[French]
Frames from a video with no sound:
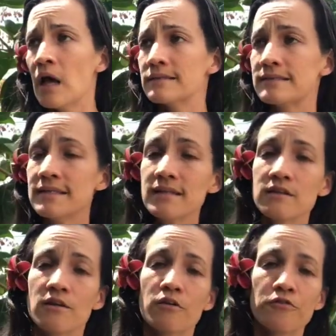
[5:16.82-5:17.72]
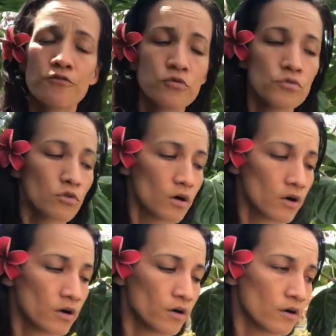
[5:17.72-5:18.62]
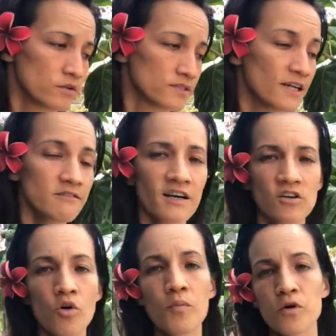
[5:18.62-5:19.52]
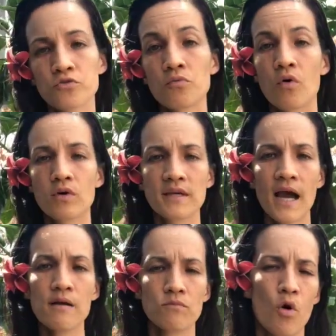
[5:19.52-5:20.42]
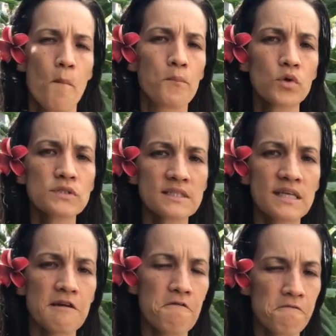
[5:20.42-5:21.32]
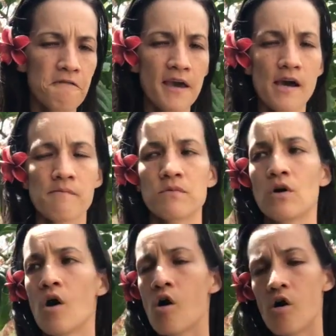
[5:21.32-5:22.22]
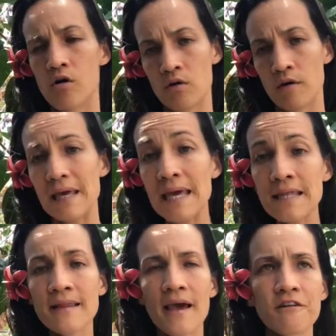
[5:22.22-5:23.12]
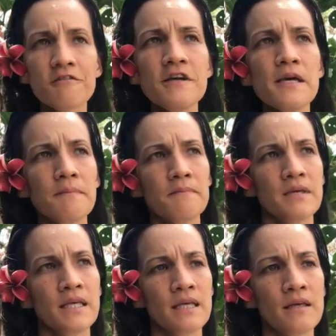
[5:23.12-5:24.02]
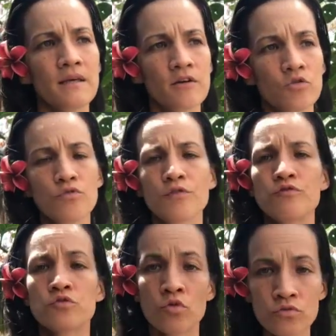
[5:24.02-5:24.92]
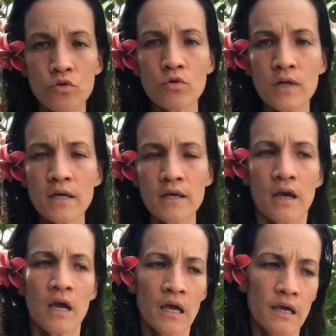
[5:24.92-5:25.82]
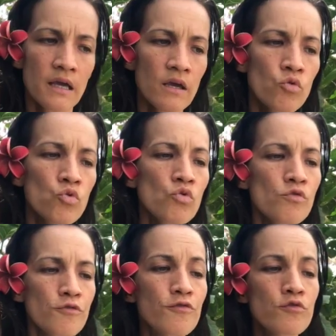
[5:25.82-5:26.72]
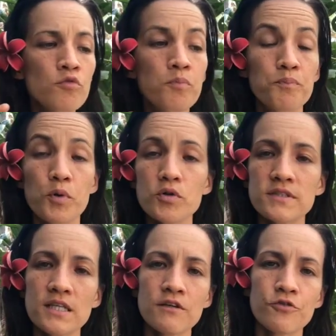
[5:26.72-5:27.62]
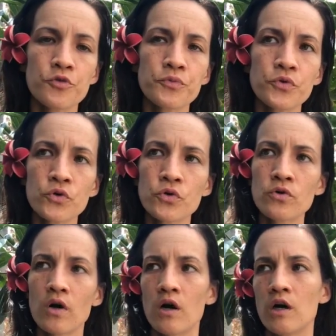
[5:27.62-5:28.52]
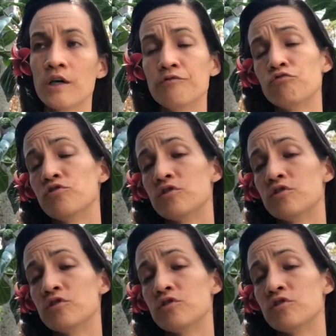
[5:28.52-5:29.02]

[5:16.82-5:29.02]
Si vous euh, avez un comportement calme, posé, ferme, euh, énervé, mais où vous vous contrôlez et où vous posez vos mots euh, et vous,